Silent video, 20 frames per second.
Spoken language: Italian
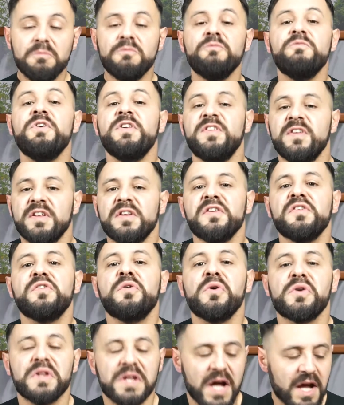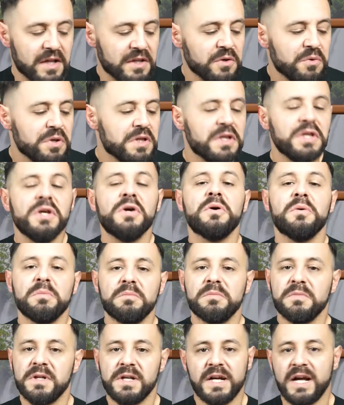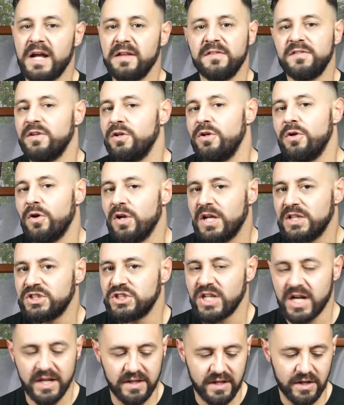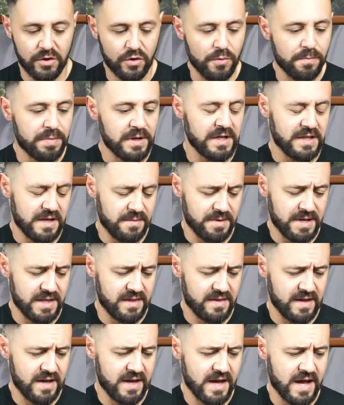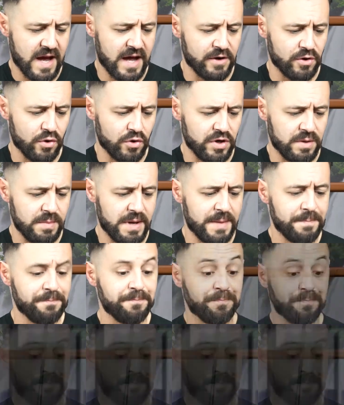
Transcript: Vi siete scordati, quindi io ragazzi le ho lasciate completamente anonime